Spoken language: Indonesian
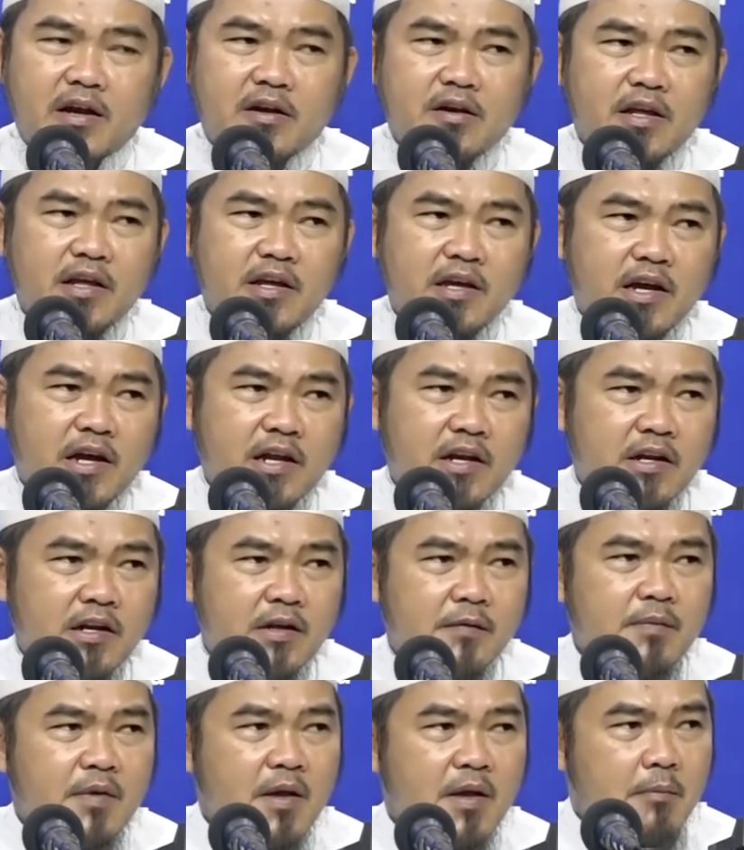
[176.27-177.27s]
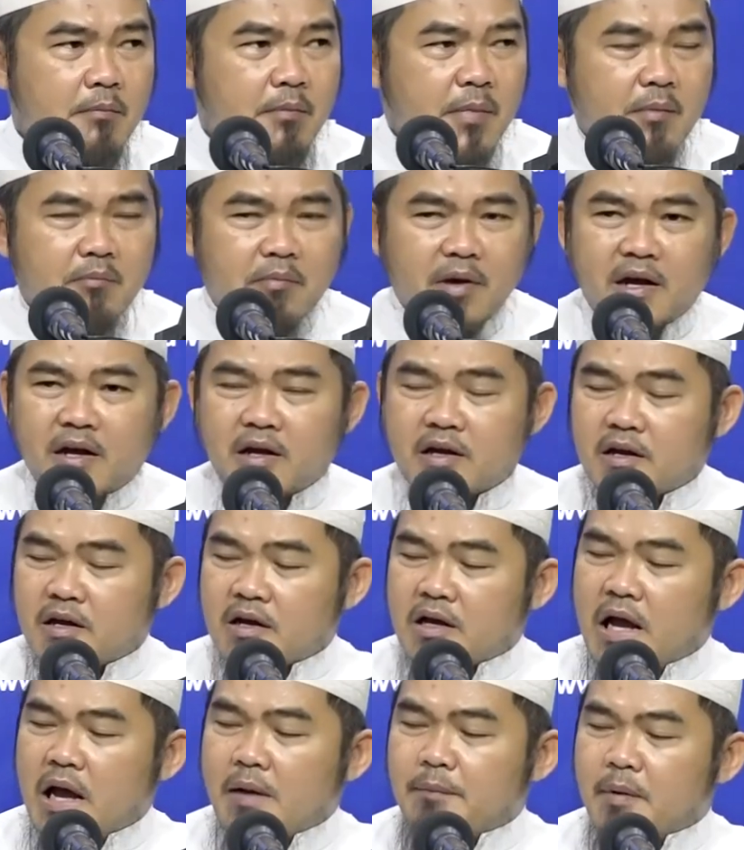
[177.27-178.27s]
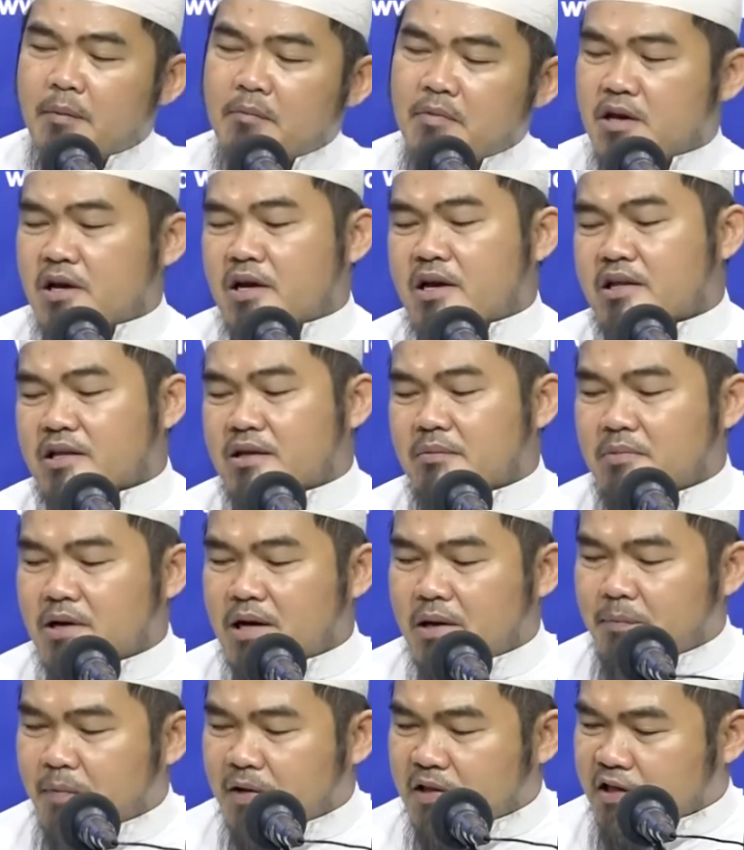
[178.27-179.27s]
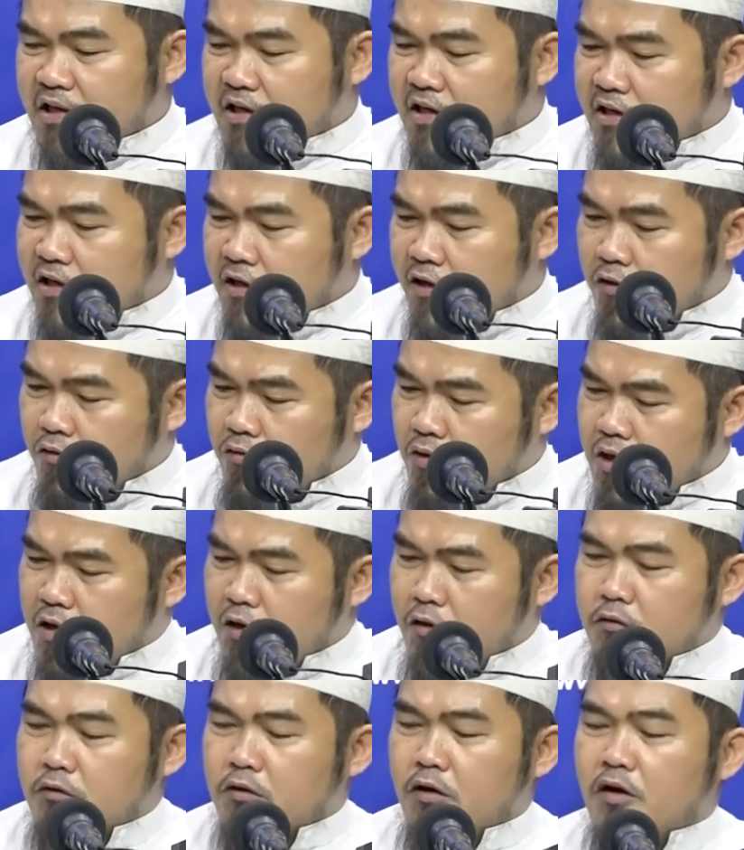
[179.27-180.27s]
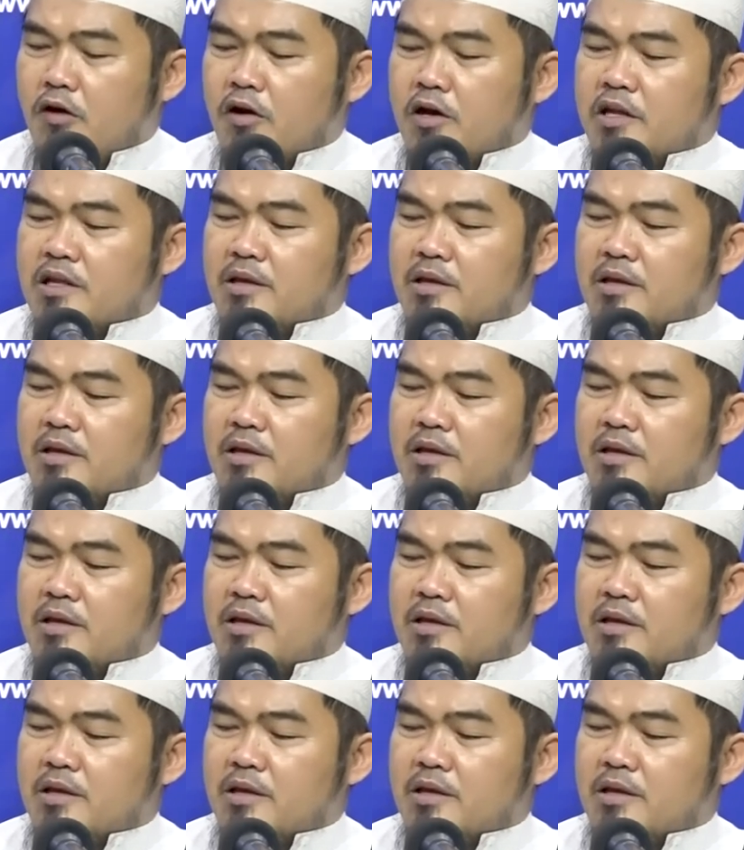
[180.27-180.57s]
Andaikan memang apabila kita mendapatkan keriduan Allah,